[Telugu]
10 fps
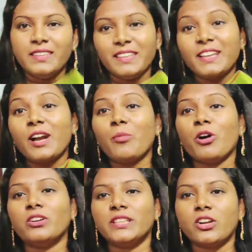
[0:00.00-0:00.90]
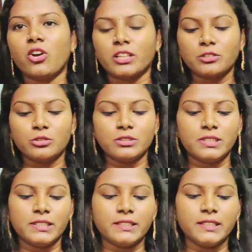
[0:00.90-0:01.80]
ఇది ఇంకా బాగుంది కాటన్
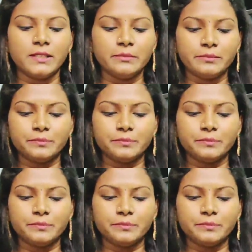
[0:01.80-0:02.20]
కుర్తీ ఇది